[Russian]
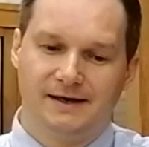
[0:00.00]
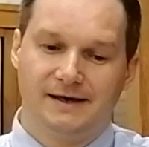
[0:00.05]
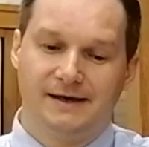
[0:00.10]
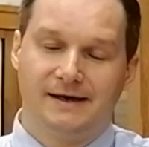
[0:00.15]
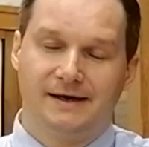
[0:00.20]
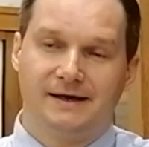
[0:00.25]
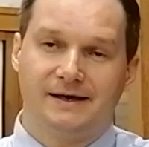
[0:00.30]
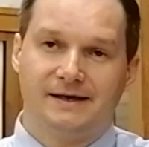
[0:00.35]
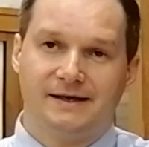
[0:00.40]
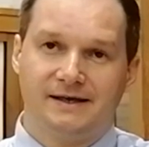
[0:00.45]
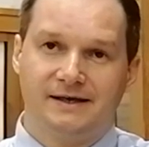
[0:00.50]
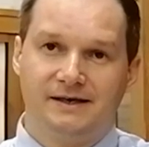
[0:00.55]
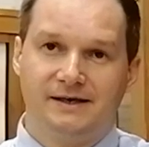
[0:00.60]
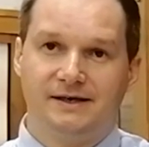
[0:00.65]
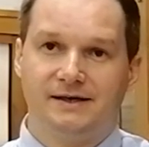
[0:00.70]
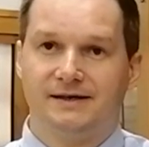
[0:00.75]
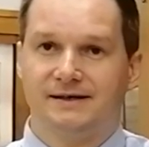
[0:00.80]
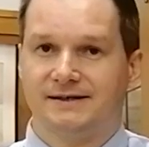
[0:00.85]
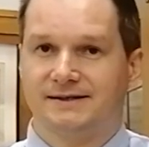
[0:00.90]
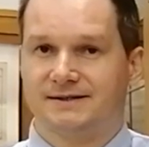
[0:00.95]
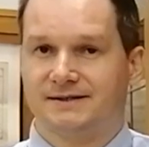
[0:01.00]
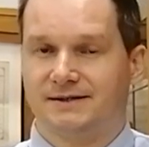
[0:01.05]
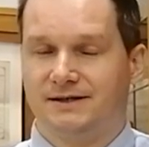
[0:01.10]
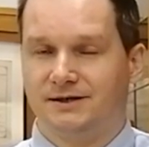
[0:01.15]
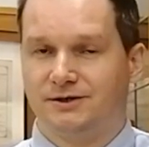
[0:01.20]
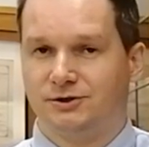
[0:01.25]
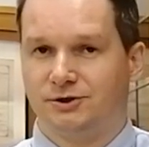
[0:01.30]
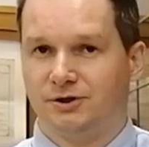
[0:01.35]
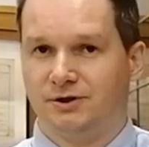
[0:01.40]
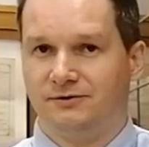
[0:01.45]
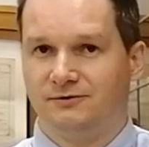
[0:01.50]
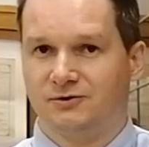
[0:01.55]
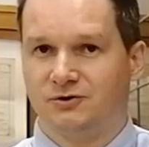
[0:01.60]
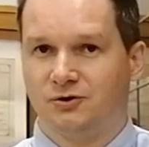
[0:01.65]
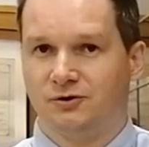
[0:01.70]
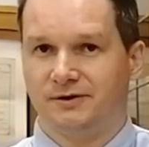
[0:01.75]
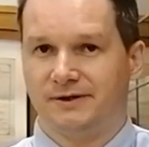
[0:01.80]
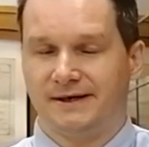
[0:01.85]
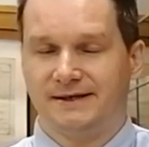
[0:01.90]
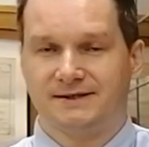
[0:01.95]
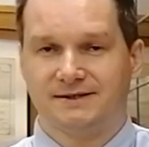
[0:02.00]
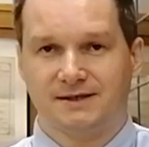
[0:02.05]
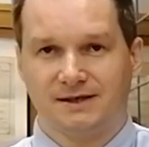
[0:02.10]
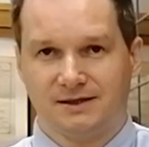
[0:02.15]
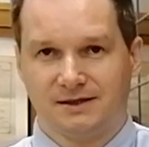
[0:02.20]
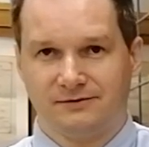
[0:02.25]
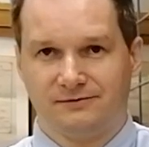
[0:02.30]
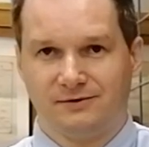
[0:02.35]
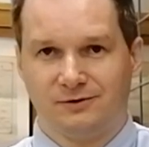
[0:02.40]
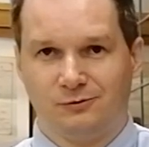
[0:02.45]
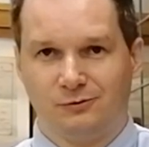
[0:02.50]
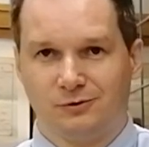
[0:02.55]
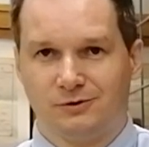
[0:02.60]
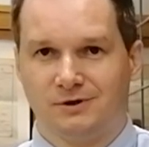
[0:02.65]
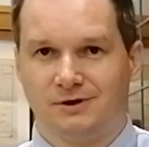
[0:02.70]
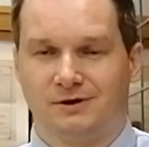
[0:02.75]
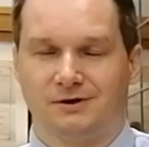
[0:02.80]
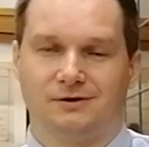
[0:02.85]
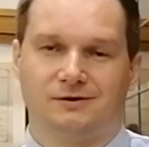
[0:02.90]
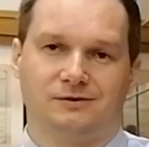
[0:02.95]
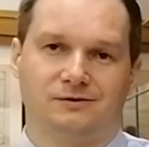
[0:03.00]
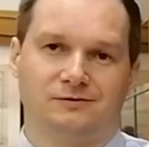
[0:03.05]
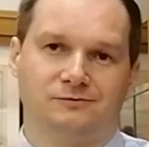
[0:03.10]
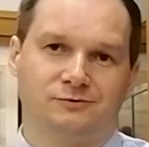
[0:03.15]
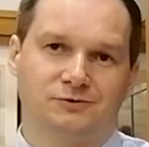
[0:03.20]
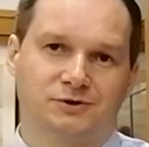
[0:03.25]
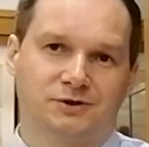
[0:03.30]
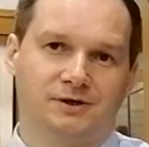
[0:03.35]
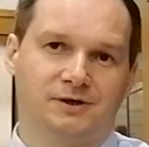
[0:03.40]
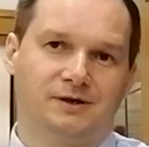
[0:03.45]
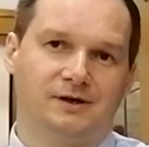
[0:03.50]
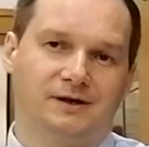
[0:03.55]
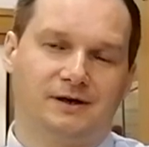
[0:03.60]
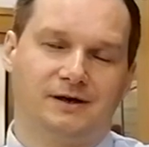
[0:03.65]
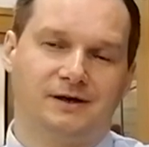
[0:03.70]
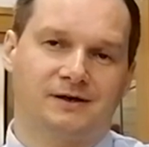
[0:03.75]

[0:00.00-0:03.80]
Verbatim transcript: – и с 1930 года уже